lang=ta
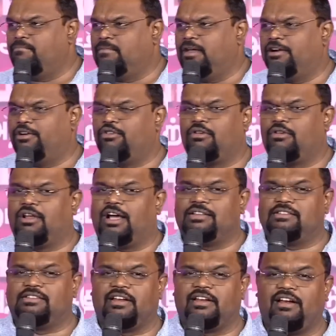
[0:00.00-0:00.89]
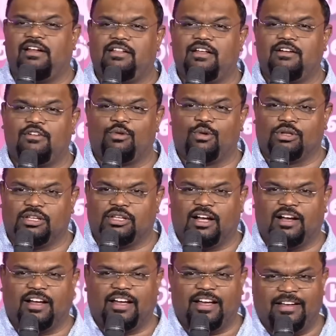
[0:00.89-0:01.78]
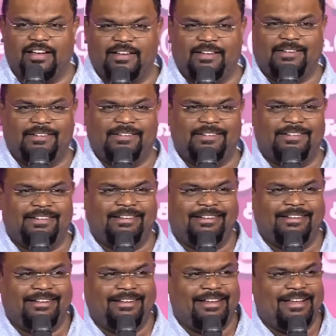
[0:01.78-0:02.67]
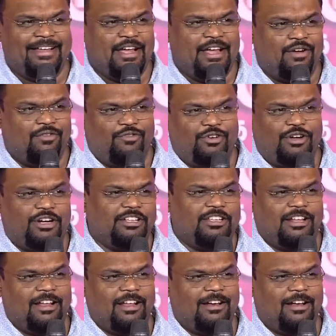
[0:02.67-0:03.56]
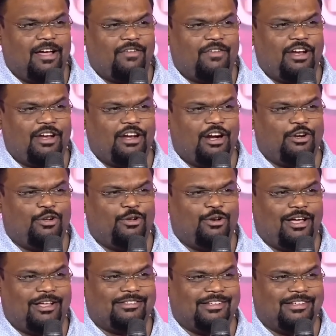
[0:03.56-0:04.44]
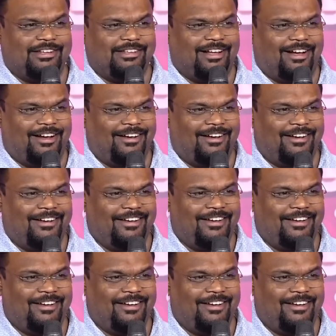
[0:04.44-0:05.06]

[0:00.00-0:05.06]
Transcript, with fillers: நடு ராத்திரியில தான் கொடுத்தாங்க விடுதலைனாவே நடு ராத்திரி தான்